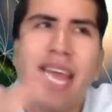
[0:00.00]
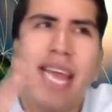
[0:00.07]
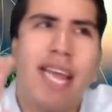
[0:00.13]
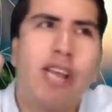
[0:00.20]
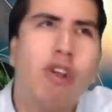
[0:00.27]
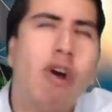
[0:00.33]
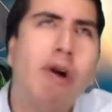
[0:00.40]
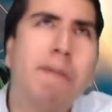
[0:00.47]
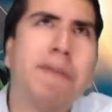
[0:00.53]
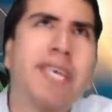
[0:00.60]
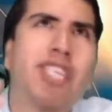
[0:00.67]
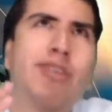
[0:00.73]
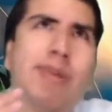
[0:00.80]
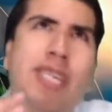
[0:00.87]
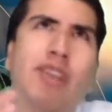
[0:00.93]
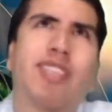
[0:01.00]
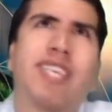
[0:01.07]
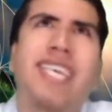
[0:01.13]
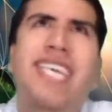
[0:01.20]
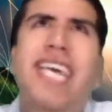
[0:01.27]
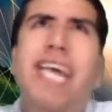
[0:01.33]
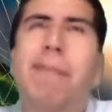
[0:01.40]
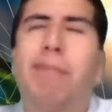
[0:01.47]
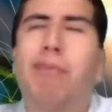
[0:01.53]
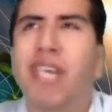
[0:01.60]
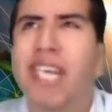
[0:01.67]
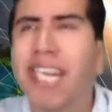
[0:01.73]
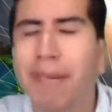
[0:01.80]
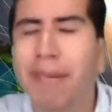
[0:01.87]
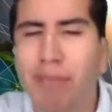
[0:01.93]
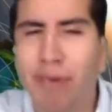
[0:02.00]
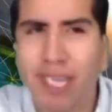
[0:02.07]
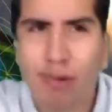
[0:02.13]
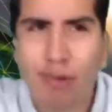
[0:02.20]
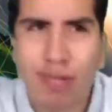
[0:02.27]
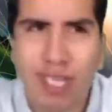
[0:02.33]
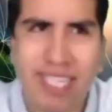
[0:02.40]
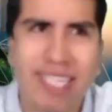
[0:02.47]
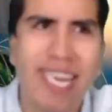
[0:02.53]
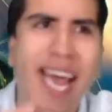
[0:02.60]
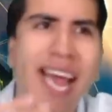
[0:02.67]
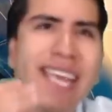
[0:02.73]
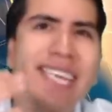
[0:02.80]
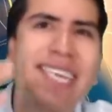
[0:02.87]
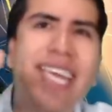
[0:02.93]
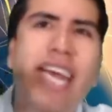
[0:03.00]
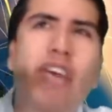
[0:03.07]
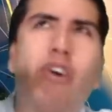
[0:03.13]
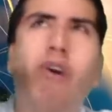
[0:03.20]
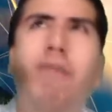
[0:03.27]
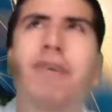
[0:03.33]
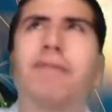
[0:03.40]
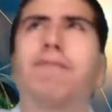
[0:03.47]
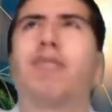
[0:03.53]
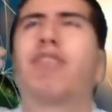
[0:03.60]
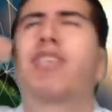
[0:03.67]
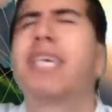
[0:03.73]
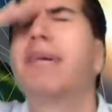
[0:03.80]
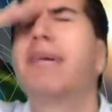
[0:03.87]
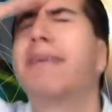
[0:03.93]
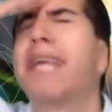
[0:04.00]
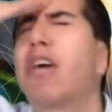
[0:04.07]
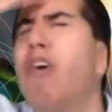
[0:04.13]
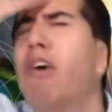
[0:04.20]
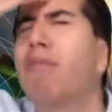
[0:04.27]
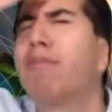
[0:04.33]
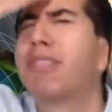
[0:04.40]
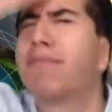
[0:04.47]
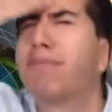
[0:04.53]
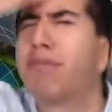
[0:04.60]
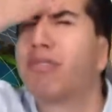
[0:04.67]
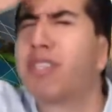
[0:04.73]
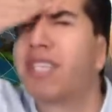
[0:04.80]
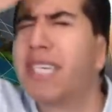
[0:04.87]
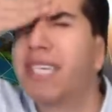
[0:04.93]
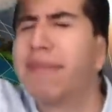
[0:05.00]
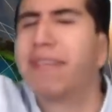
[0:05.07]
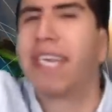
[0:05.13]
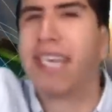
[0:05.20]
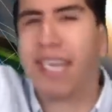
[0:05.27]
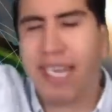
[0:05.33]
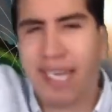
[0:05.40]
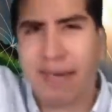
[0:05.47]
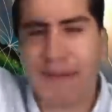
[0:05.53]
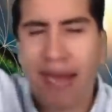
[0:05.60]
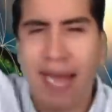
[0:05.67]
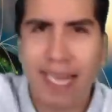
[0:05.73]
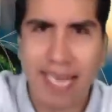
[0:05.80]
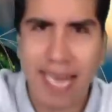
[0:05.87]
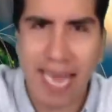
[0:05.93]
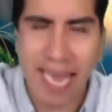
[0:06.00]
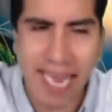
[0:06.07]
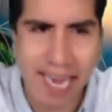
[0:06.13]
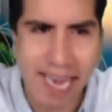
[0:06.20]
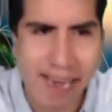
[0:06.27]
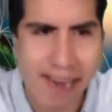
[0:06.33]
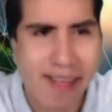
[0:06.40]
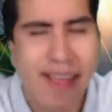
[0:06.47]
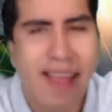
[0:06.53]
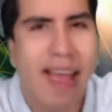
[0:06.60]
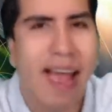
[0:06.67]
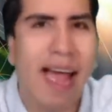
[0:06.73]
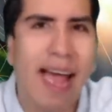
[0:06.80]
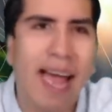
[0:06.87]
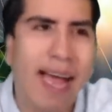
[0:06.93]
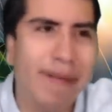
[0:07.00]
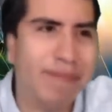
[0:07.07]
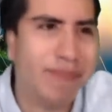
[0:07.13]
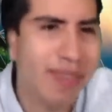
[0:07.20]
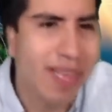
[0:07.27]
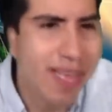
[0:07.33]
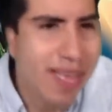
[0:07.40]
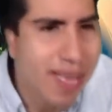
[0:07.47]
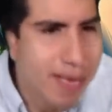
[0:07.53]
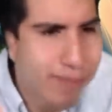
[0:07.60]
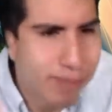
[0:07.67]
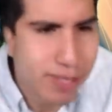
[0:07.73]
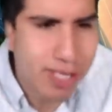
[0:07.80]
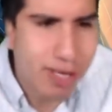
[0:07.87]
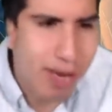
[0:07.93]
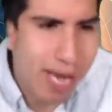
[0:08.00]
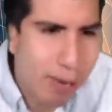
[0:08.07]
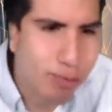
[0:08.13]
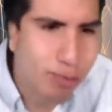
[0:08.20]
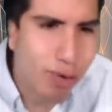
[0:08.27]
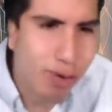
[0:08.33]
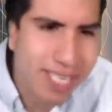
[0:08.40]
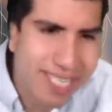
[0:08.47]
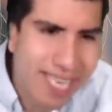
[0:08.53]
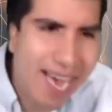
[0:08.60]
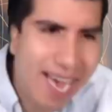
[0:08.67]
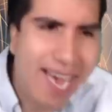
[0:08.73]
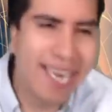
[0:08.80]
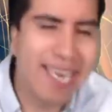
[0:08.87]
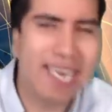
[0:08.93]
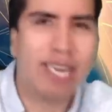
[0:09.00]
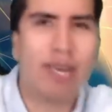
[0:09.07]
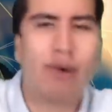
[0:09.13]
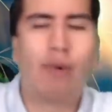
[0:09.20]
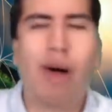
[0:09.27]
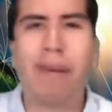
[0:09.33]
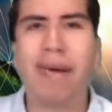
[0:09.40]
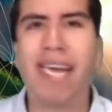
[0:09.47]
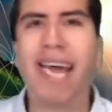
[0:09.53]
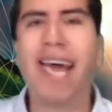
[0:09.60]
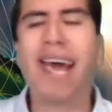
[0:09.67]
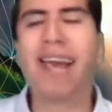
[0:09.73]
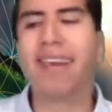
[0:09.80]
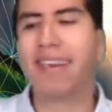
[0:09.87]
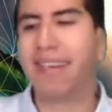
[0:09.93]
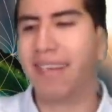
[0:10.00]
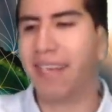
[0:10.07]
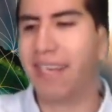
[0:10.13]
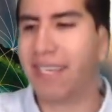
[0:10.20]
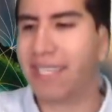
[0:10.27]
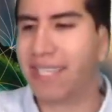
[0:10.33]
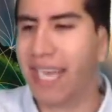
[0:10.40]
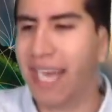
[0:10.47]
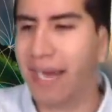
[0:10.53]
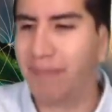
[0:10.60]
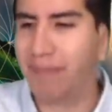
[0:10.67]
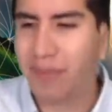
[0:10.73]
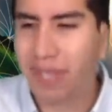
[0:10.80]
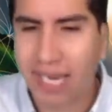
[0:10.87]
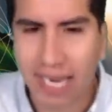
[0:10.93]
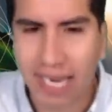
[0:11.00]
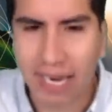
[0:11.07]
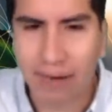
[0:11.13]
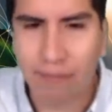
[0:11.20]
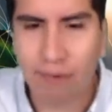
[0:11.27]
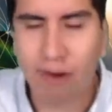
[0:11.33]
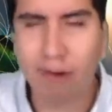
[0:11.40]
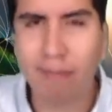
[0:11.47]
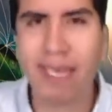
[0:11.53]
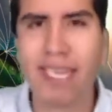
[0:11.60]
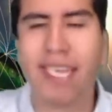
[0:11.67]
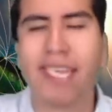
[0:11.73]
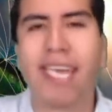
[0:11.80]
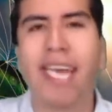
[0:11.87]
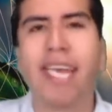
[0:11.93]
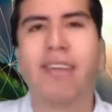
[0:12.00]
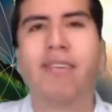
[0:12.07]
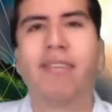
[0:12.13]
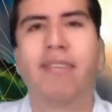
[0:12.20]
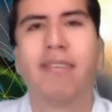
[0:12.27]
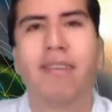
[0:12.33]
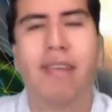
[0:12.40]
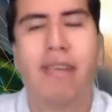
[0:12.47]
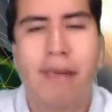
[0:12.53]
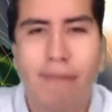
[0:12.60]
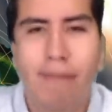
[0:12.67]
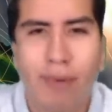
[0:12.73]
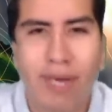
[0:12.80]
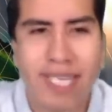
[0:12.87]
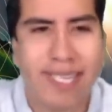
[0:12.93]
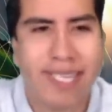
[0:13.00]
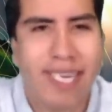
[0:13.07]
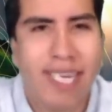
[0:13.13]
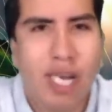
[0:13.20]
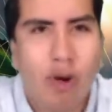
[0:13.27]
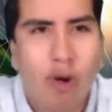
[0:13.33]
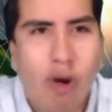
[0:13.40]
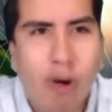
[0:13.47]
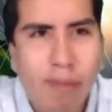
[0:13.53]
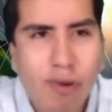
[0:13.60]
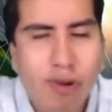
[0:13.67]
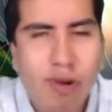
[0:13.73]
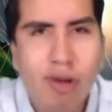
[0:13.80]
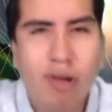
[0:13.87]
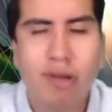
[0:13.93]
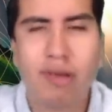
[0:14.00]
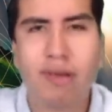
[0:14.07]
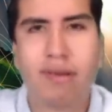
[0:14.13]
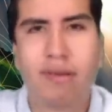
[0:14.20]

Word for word: López Obrador siquiera quiere apoderar del Poder Judicial y que cómo es posible, cómo es posible que vaya él a pues autorizar o avalar esta reforma de lleno, pues cómo no,